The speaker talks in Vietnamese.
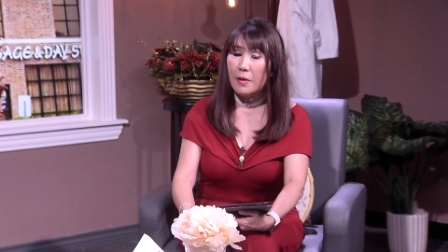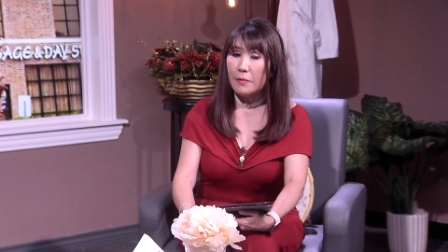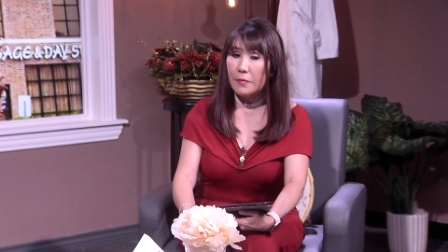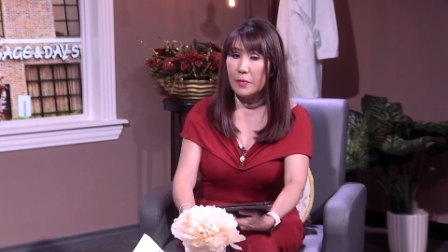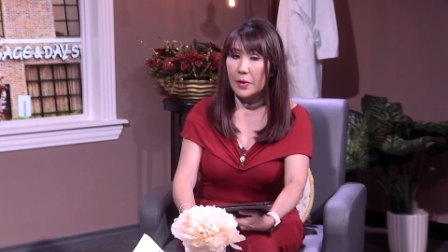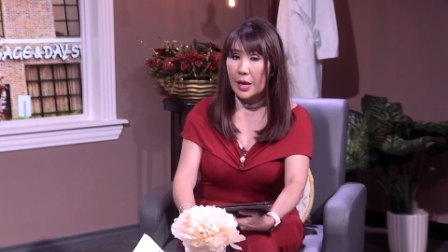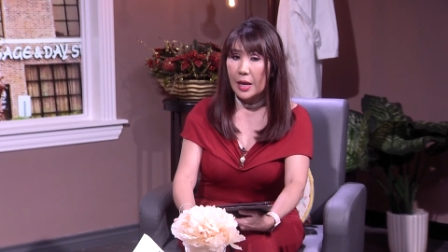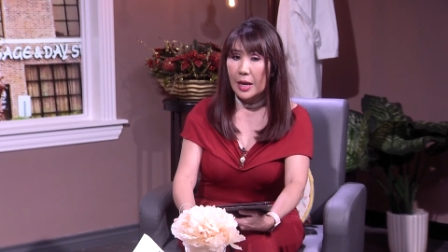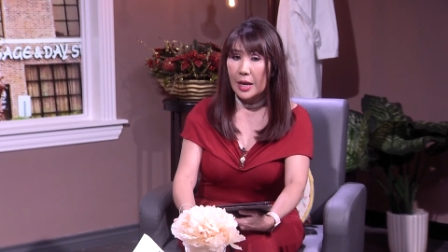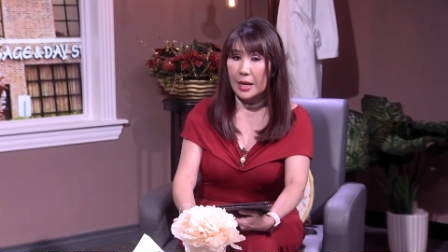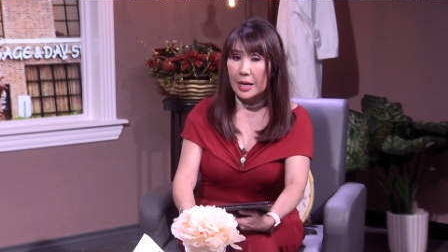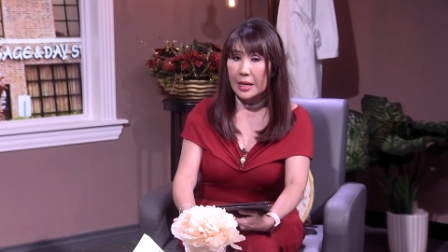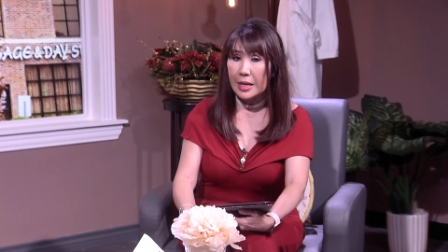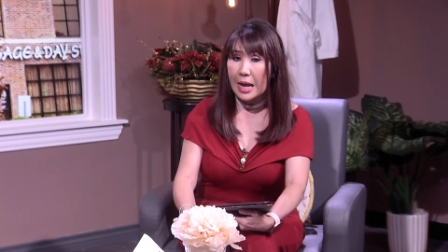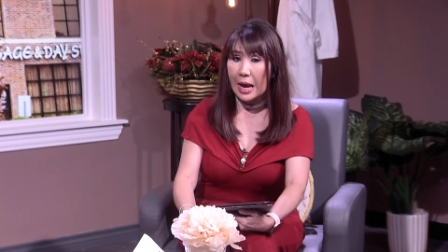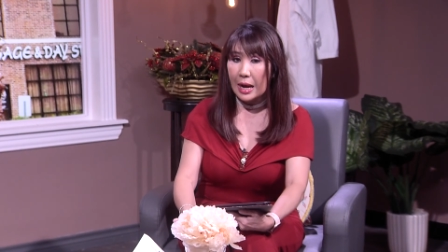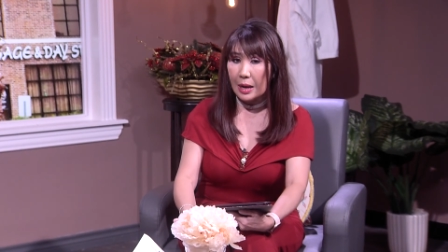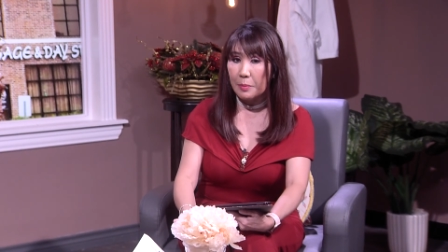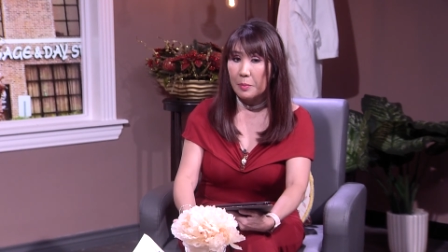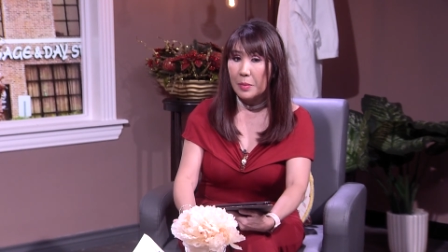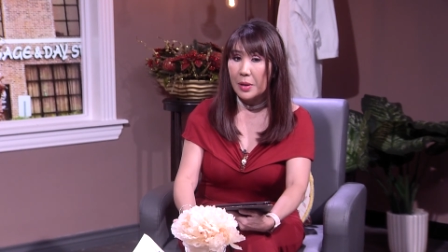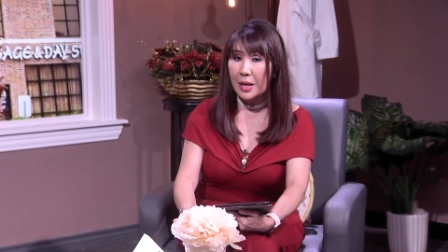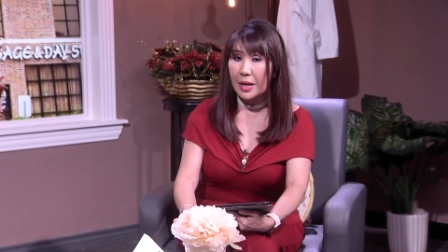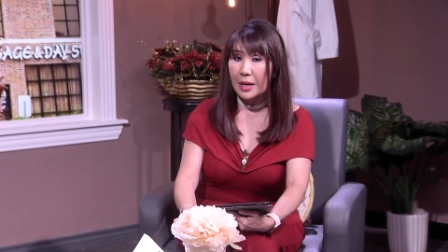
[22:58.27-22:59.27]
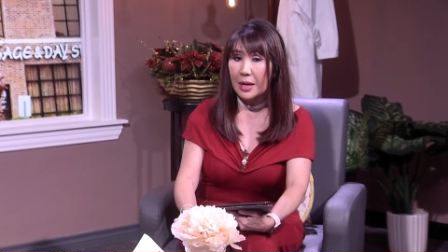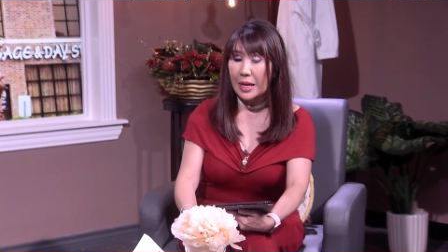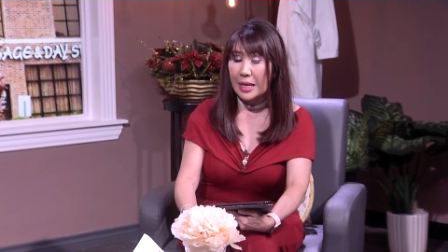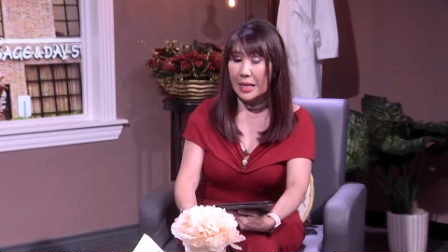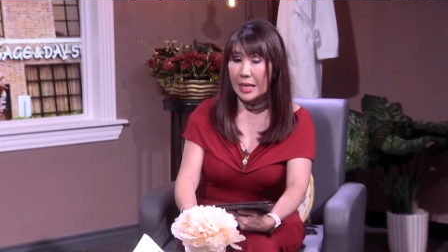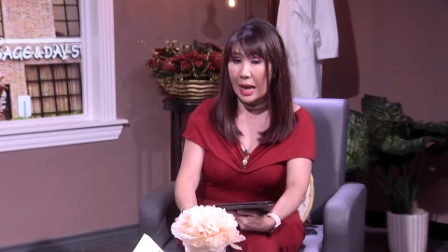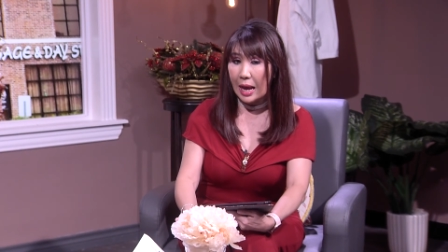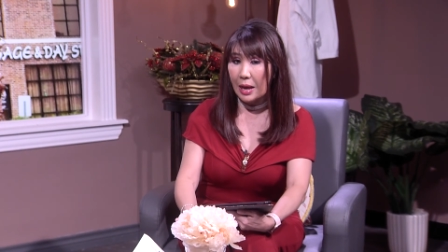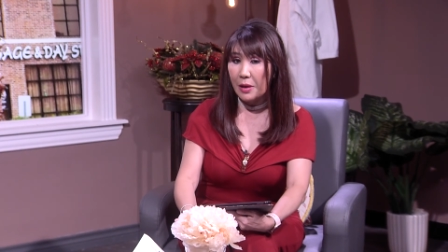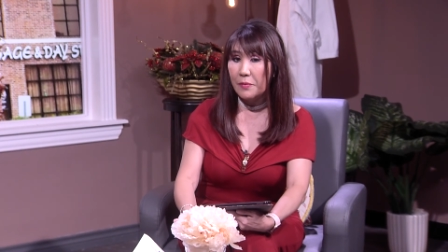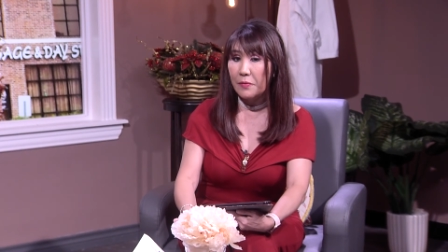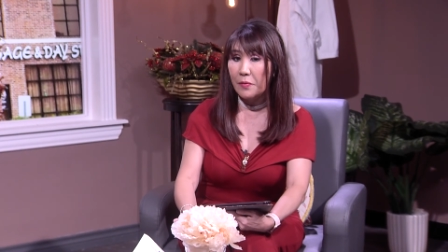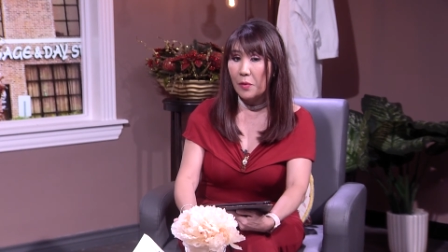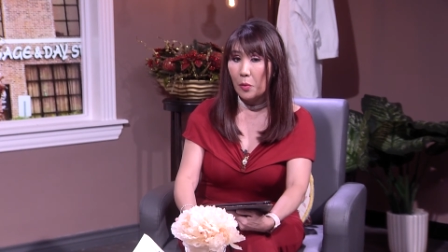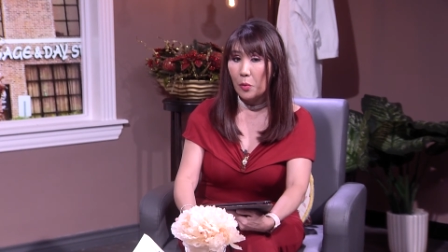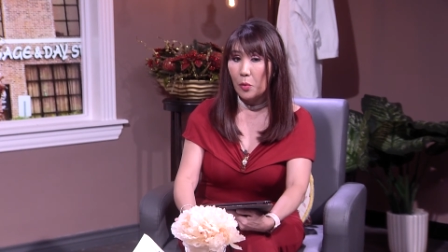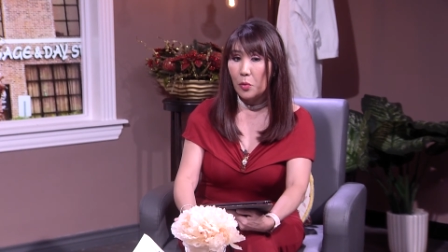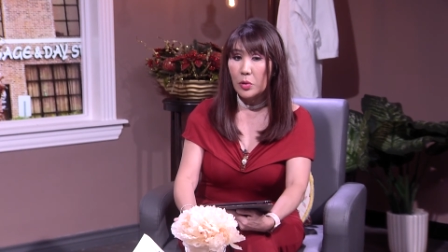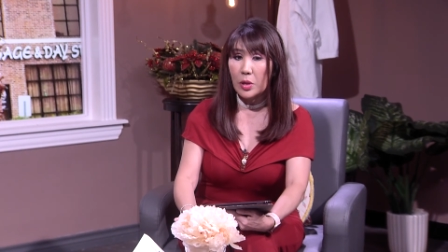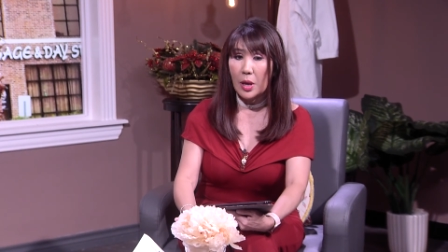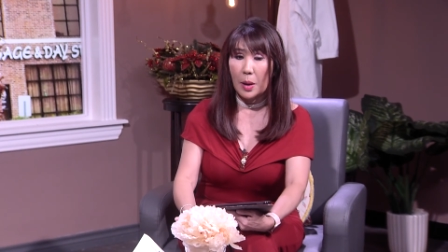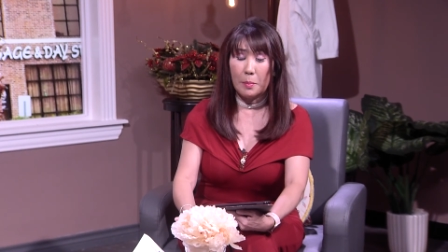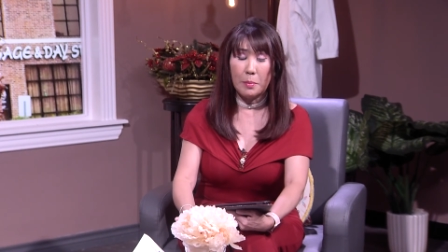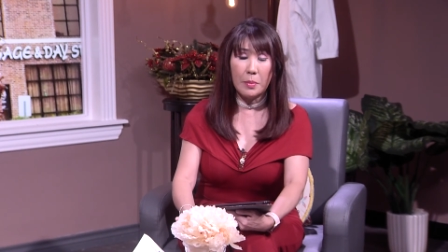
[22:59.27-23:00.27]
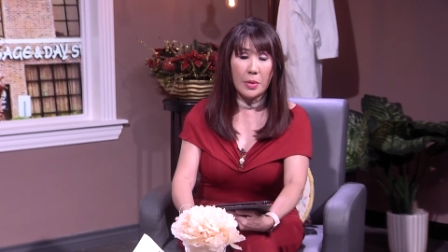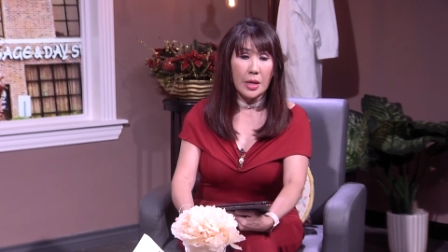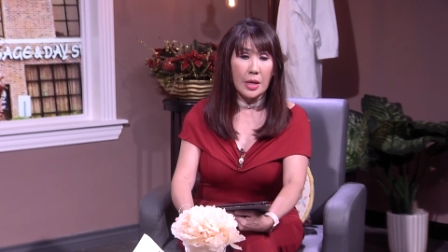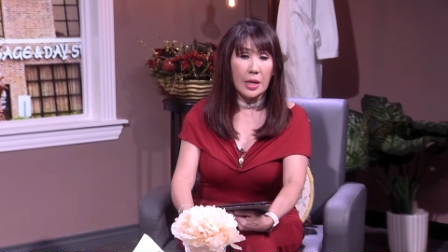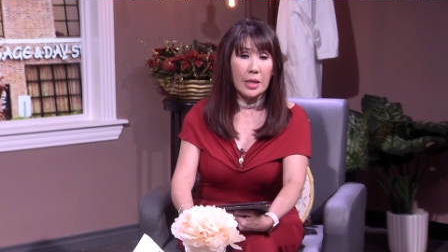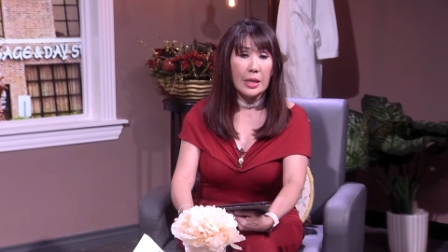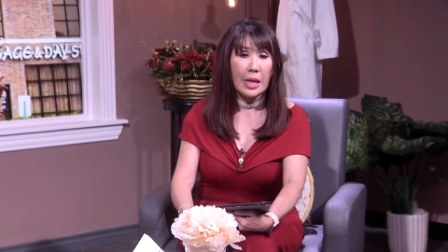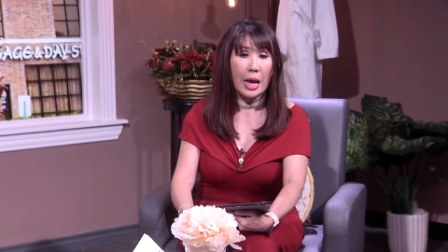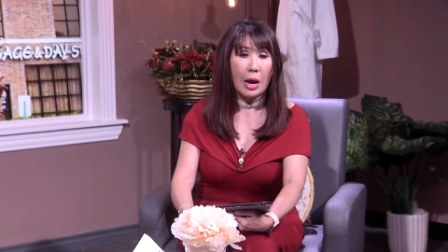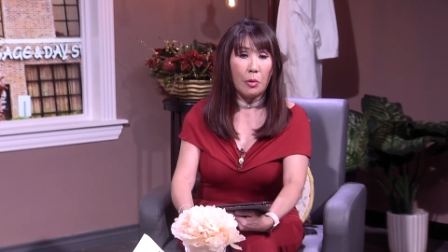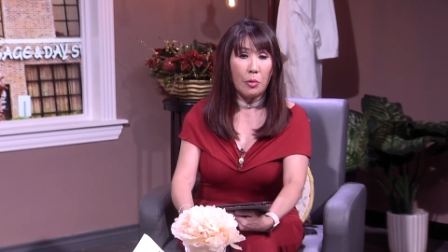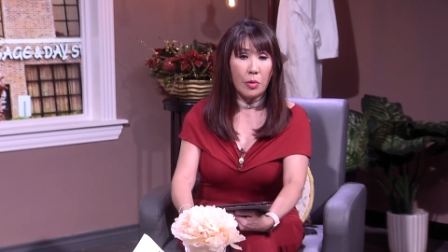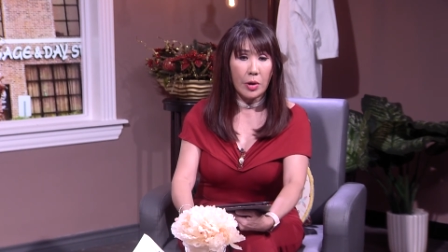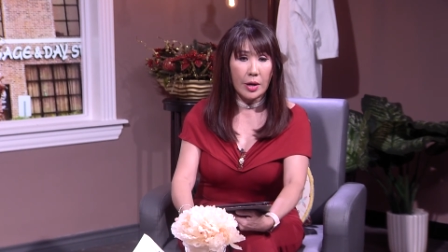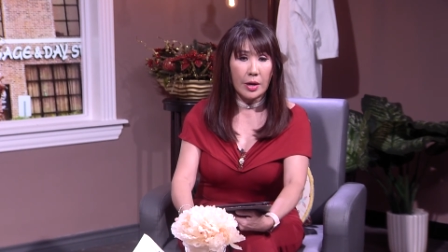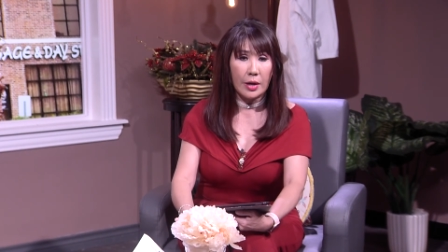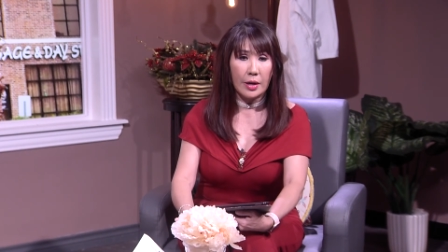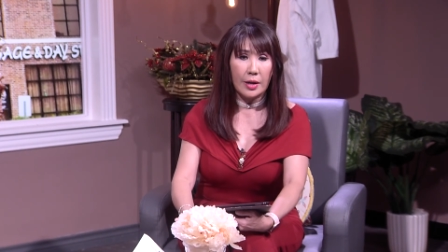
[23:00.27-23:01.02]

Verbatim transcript: về đặc biệt là giải phẫu thẩm mỹ tạo hình